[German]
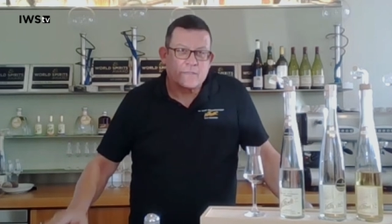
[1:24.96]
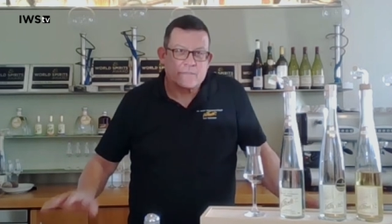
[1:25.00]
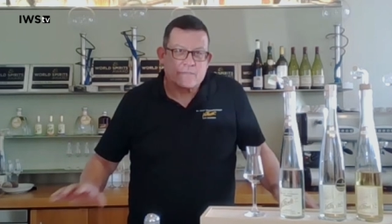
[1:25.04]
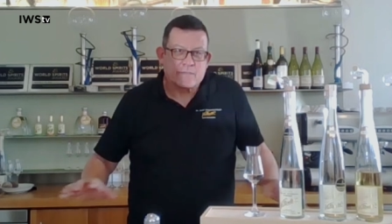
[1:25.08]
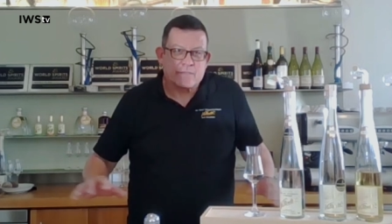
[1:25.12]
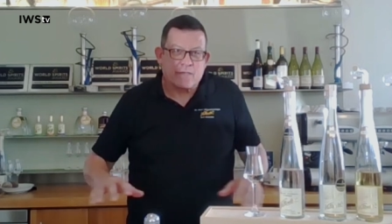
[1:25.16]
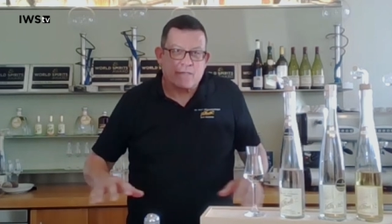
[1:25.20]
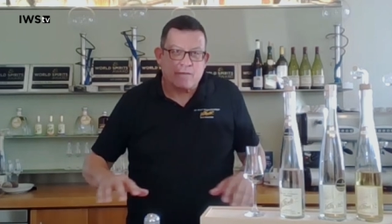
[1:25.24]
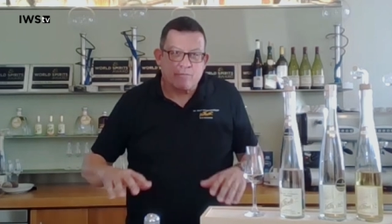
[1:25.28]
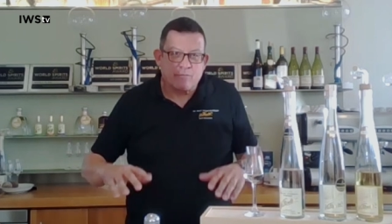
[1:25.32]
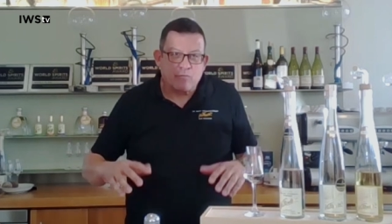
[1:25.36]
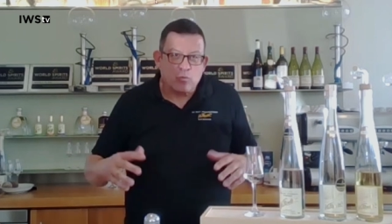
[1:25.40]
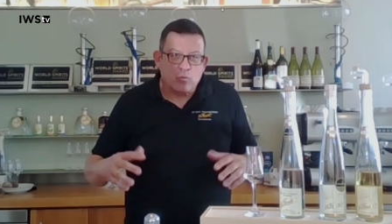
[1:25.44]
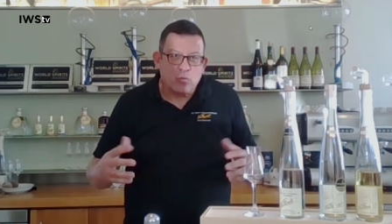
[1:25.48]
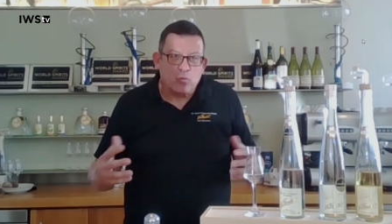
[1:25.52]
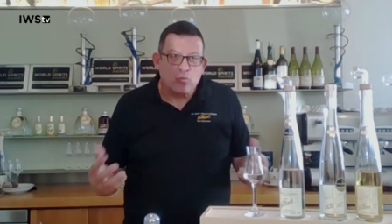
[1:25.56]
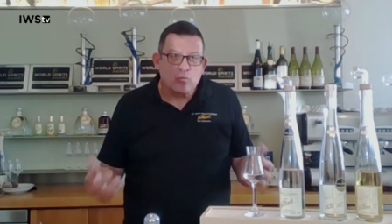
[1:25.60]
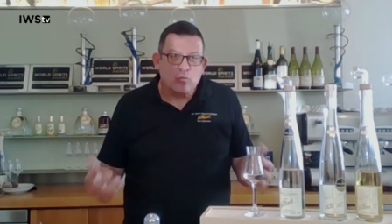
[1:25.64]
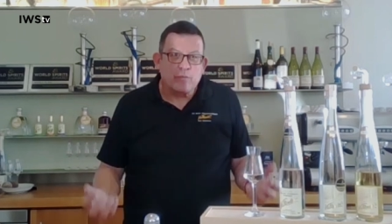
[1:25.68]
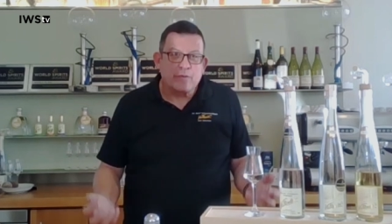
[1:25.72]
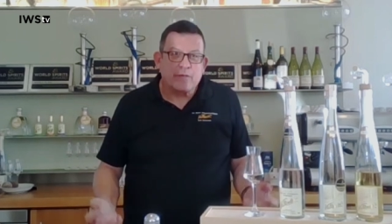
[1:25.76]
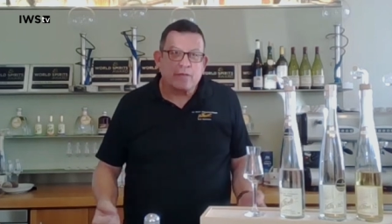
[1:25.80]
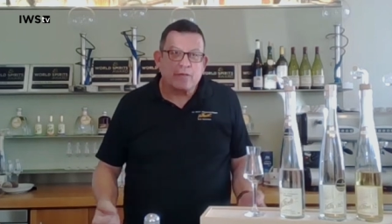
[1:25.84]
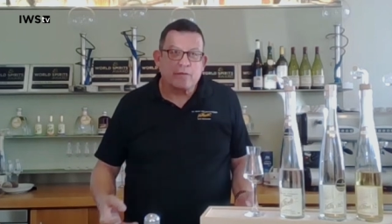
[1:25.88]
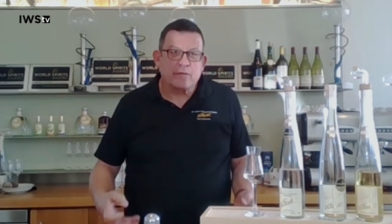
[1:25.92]
als sehr
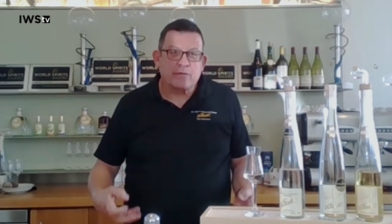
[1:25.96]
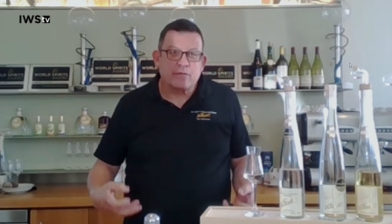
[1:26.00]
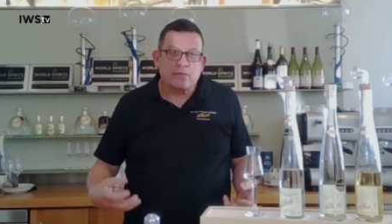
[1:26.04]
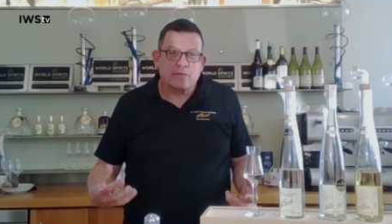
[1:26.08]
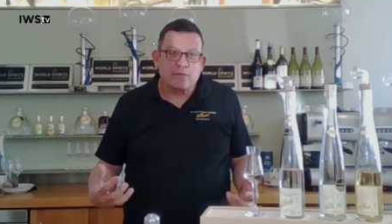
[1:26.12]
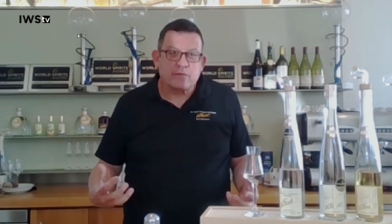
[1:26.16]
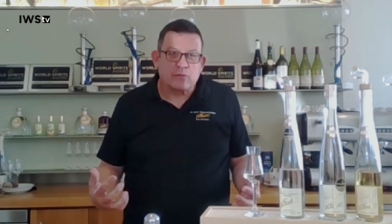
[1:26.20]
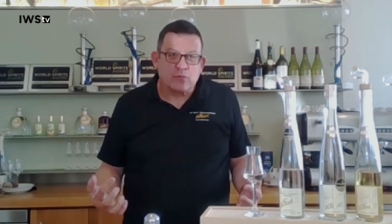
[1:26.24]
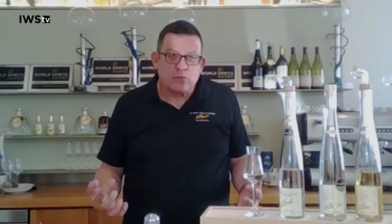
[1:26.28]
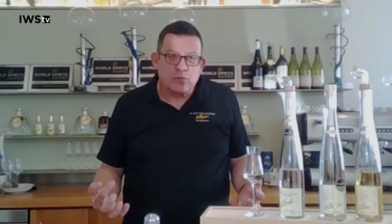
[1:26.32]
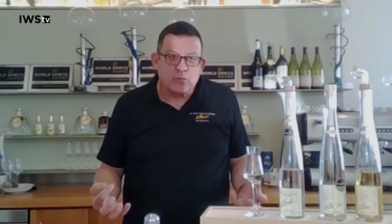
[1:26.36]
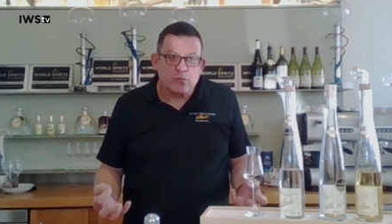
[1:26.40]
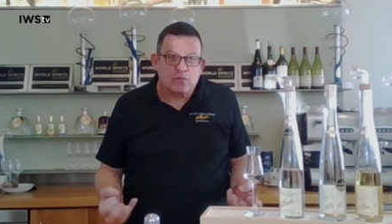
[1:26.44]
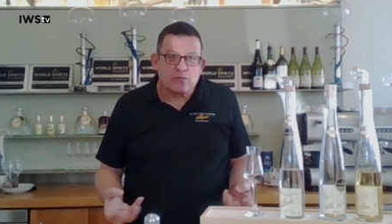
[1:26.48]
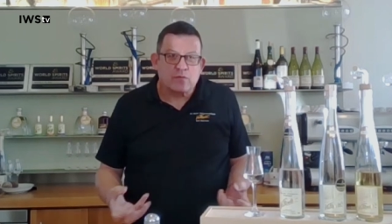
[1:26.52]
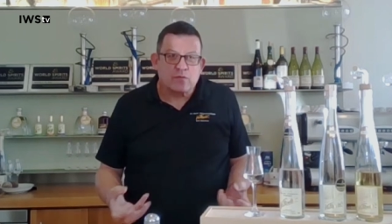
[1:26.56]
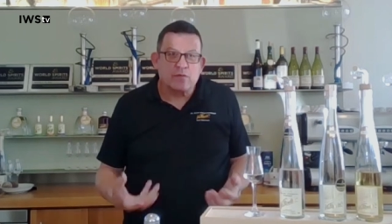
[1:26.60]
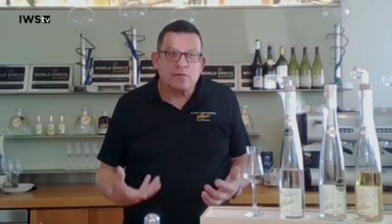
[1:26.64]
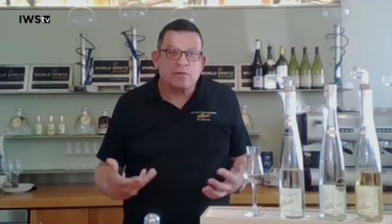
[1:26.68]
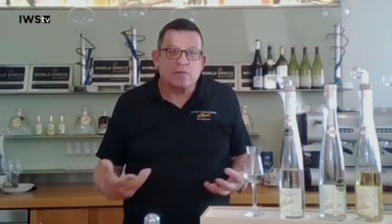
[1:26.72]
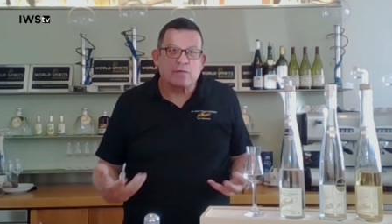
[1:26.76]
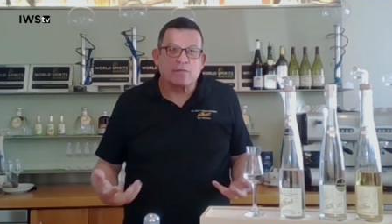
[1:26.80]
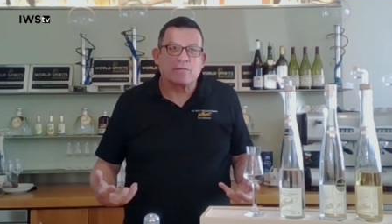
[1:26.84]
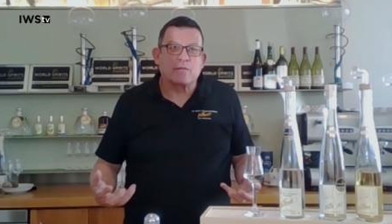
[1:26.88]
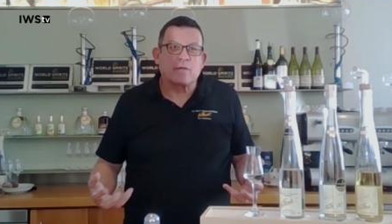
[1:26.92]
volumiges,
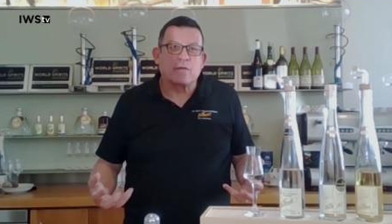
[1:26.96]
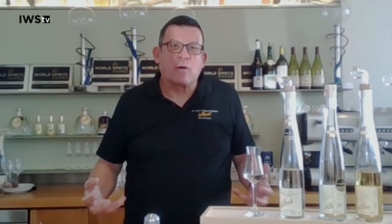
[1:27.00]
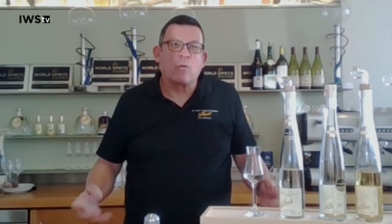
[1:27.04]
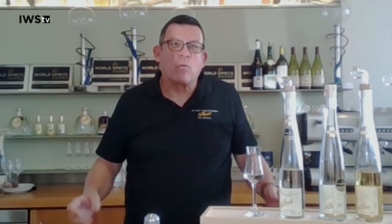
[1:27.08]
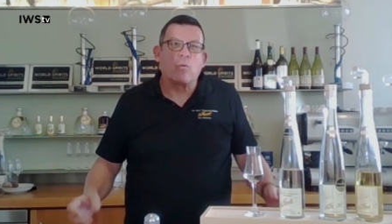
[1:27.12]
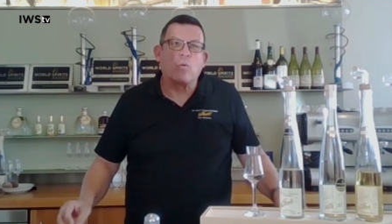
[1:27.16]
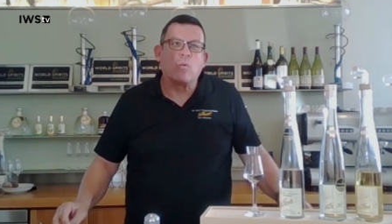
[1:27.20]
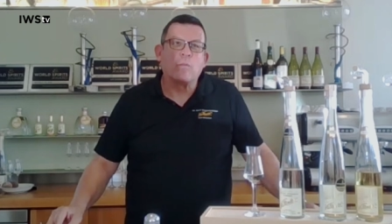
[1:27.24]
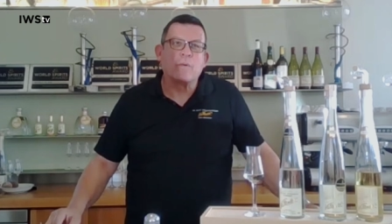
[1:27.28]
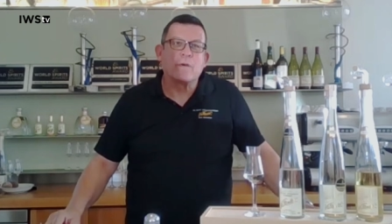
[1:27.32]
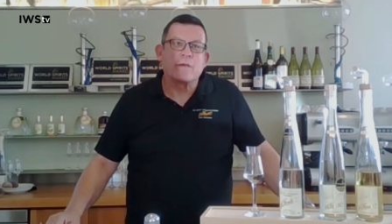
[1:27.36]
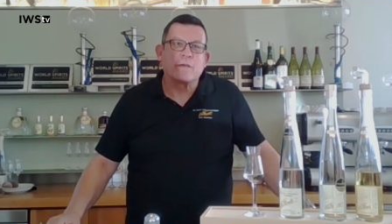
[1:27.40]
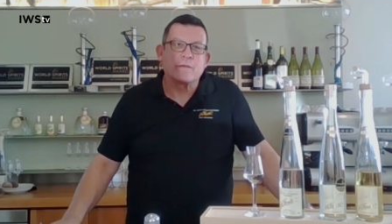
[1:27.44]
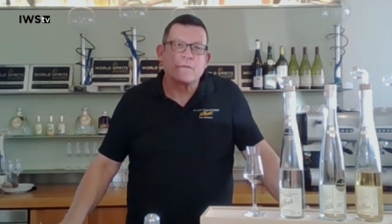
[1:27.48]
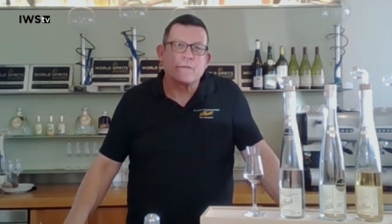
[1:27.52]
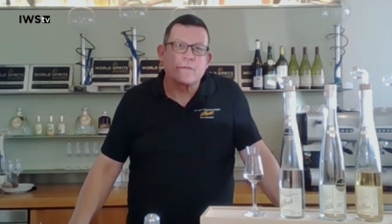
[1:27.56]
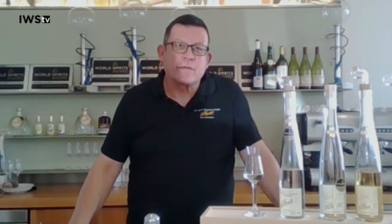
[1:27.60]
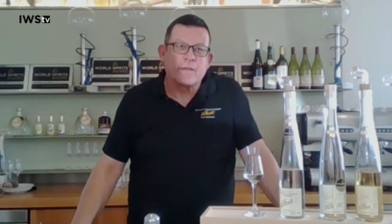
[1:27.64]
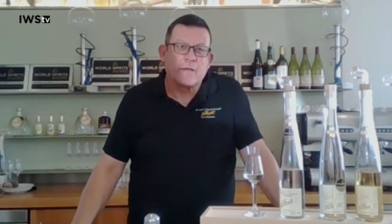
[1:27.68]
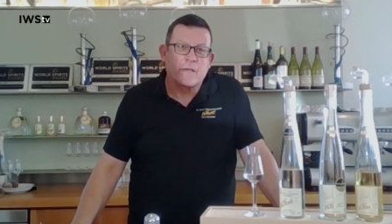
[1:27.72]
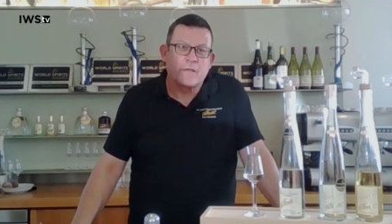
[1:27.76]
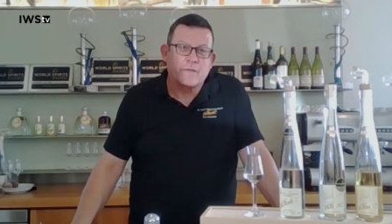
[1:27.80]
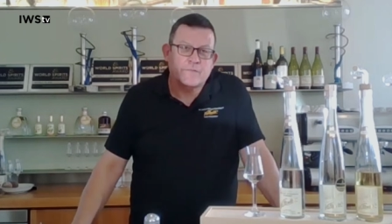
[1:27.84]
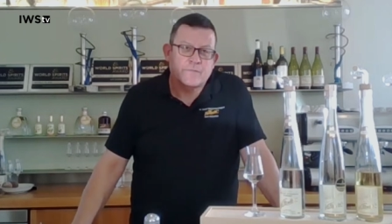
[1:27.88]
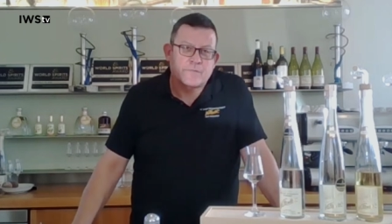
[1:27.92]
süßliches Aroma in
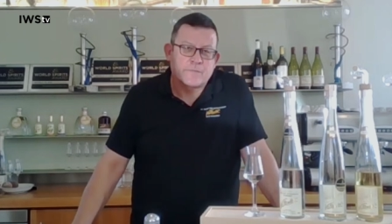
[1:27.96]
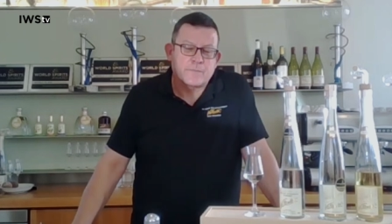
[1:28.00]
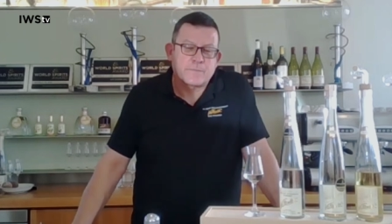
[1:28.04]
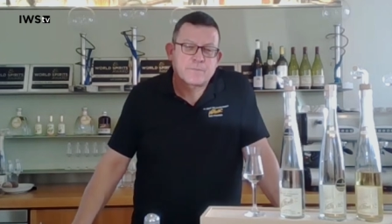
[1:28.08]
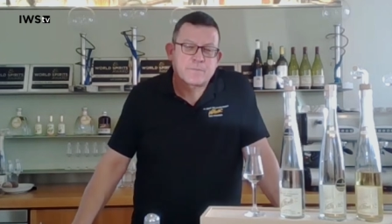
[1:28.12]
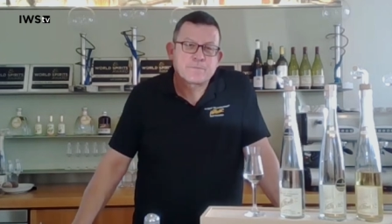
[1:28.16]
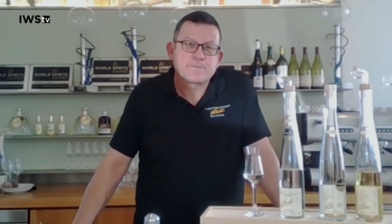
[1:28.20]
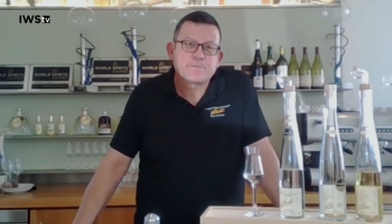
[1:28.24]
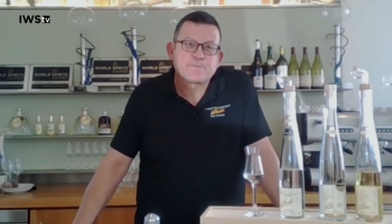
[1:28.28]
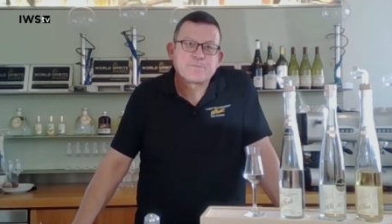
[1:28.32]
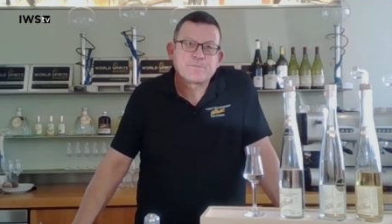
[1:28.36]
die Nase.